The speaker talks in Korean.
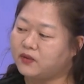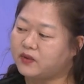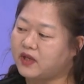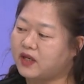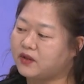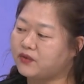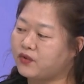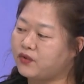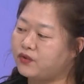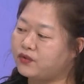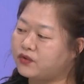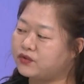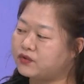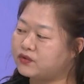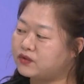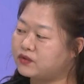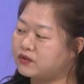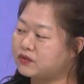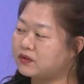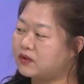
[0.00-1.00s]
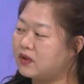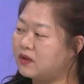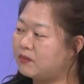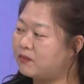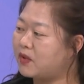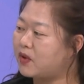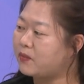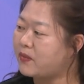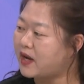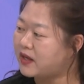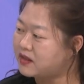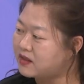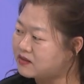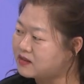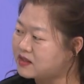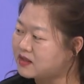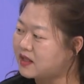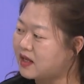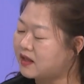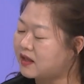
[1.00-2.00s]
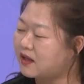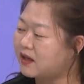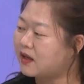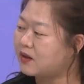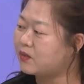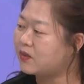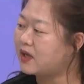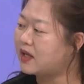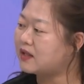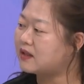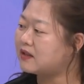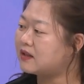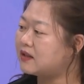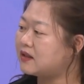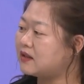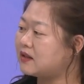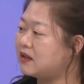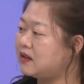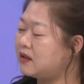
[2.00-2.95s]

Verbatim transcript: 위한 교육, 뭐 백년지 대계라고 하는